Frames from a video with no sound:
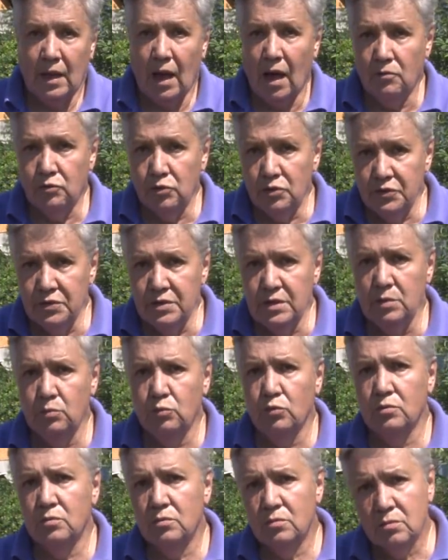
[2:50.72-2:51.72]
А вот в
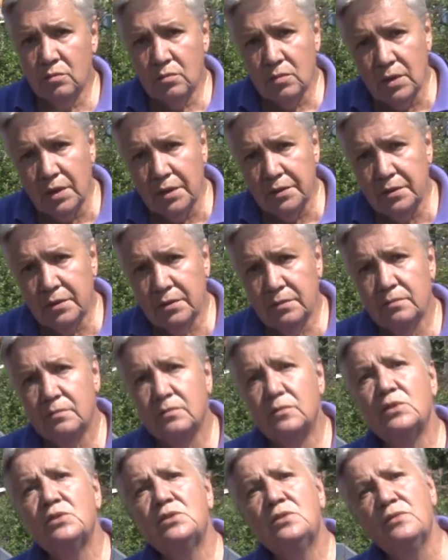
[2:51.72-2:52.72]
зиму нет,
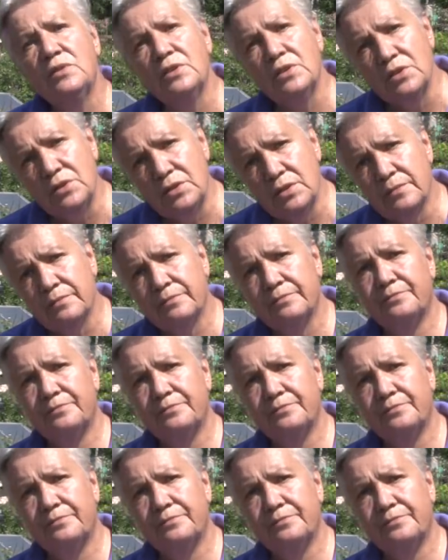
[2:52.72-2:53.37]
извините.